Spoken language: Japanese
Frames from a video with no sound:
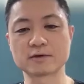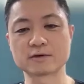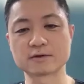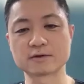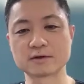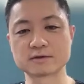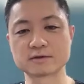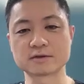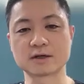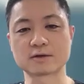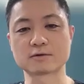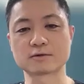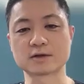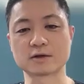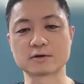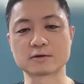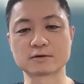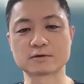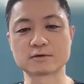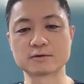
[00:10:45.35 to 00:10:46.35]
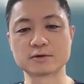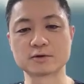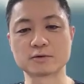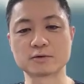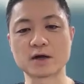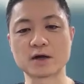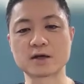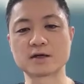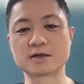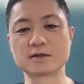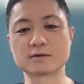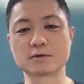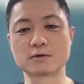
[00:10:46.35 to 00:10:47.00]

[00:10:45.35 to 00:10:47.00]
ええ、輪切り